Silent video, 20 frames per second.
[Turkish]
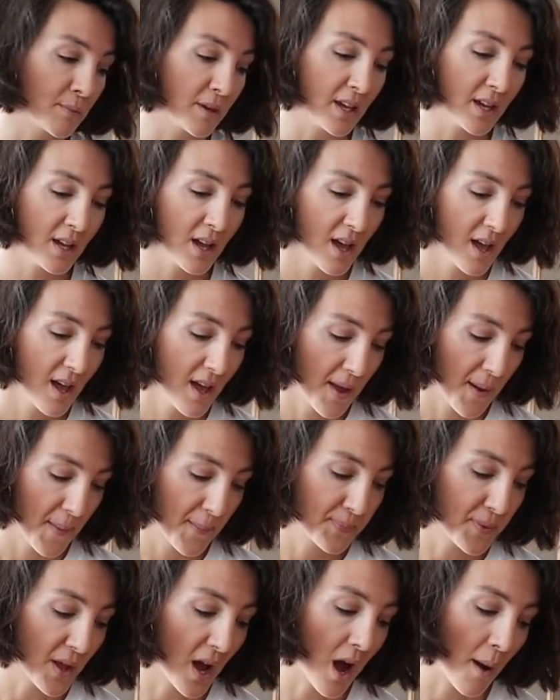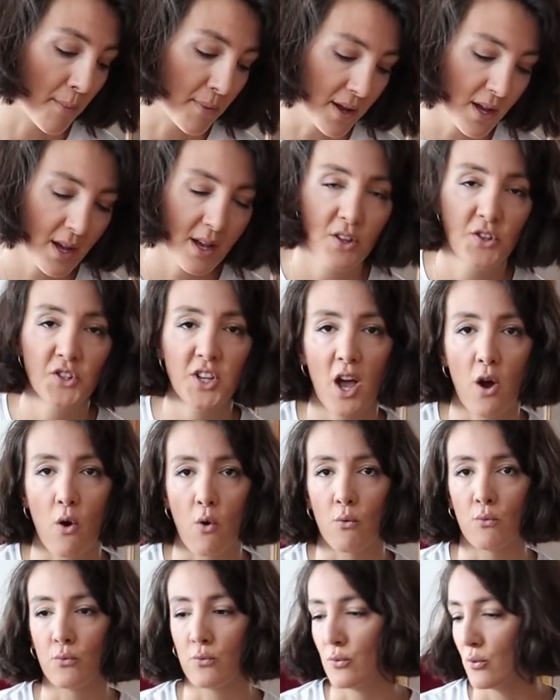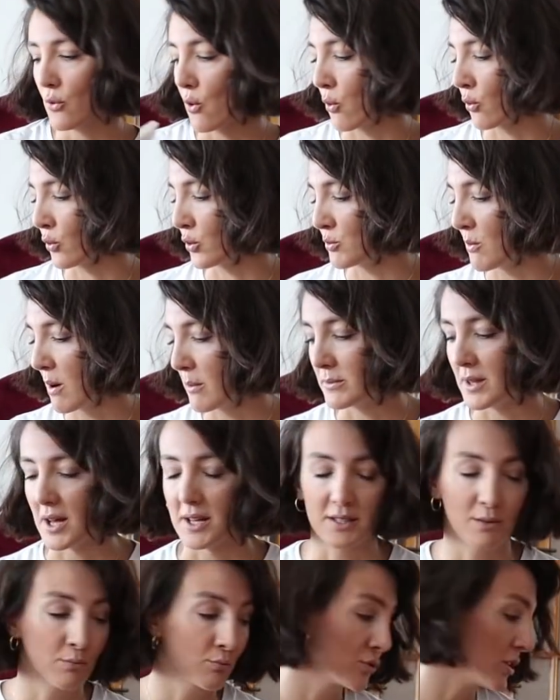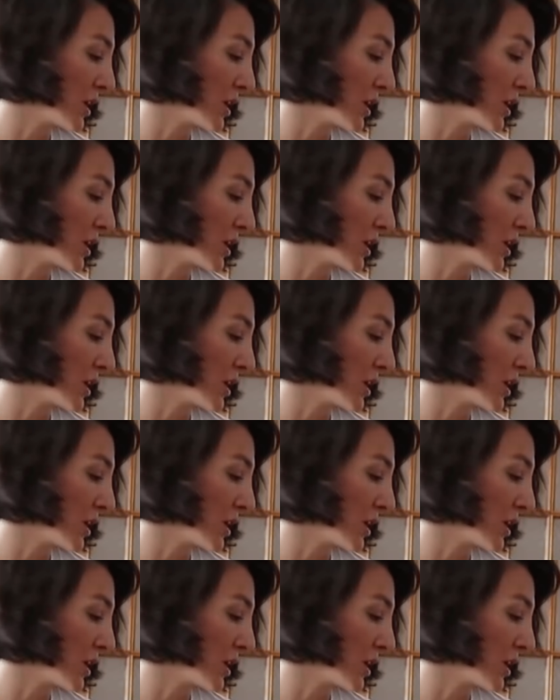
bir abi Çehov okumam lazım.